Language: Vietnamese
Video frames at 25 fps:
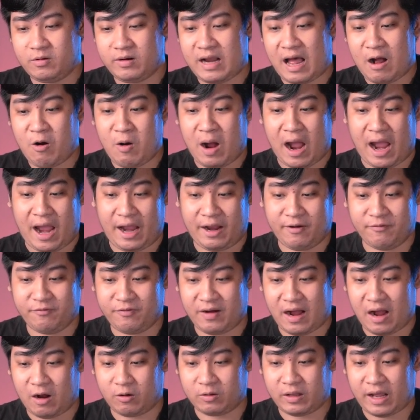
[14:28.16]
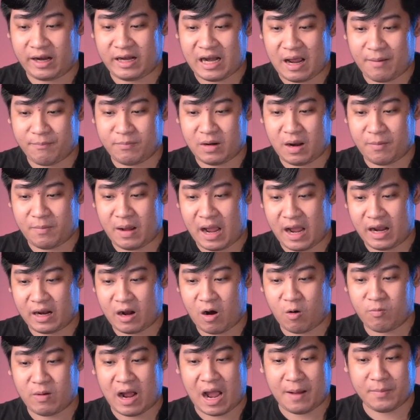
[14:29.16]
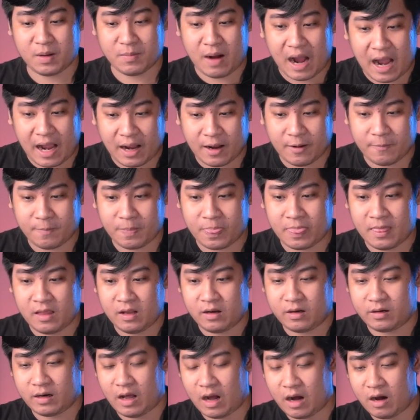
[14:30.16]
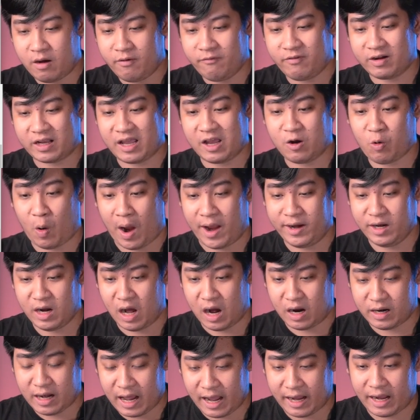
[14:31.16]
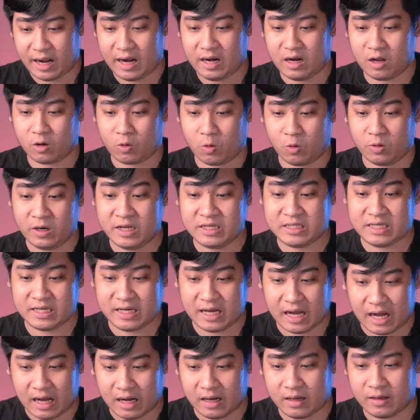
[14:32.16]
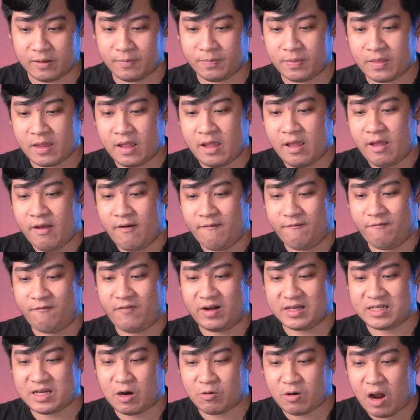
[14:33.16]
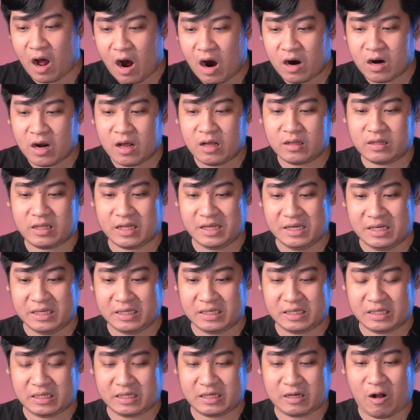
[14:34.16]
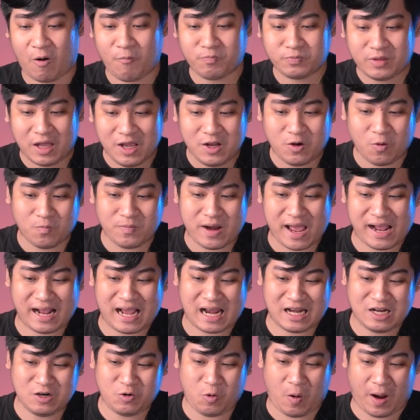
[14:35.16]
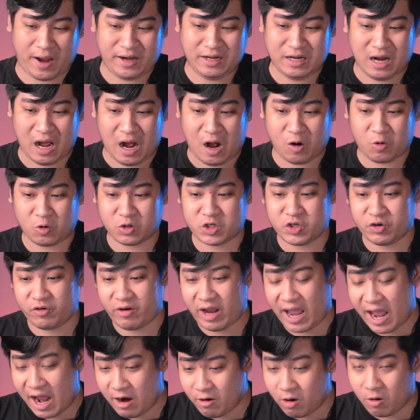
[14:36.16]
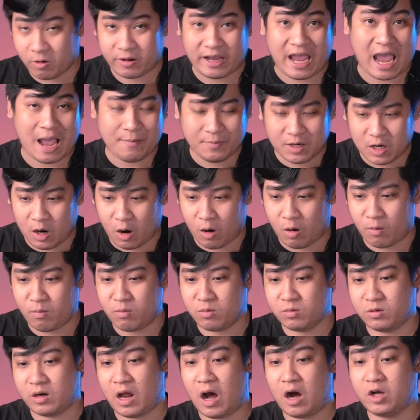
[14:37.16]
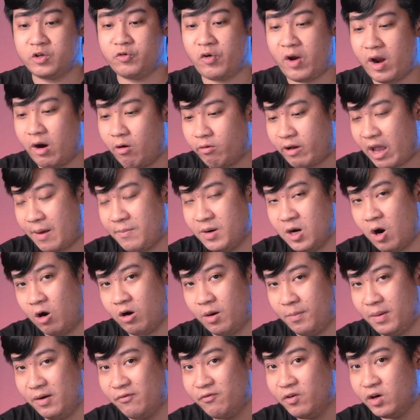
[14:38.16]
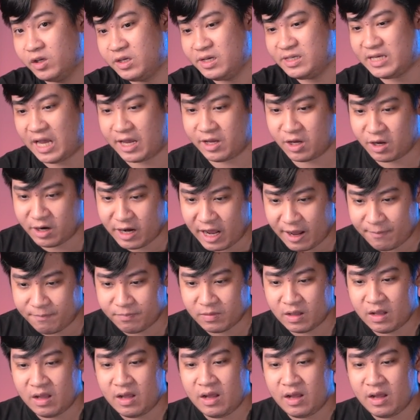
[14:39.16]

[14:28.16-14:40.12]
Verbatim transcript: đáo hạn vào tháng 5 năm 2023 đó và cái khoản nợ này á, là của DCG và sau đó đó thì công ty cũng đang gánh khoản nợ của True Arrow Capital đó True Arrow Capital là mình vừa chia sẻ cho anh em